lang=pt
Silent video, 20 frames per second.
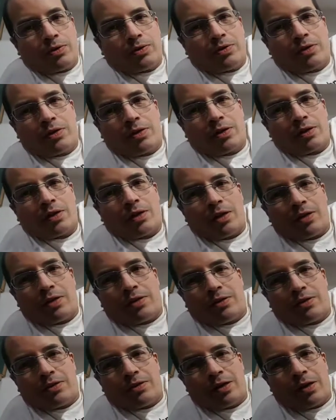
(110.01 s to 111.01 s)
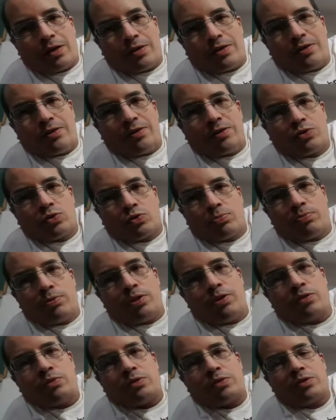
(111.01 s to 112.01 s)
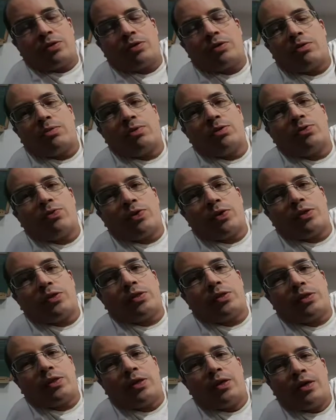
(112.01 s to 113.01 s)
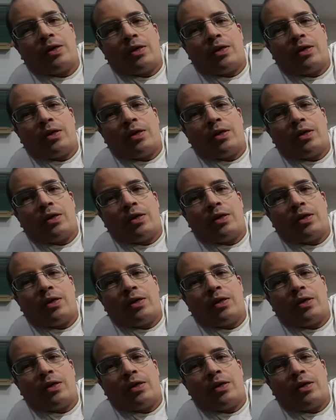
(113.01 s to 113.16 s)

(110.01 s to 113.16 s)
assim, aquelas raízes subindo, assim, como se fosse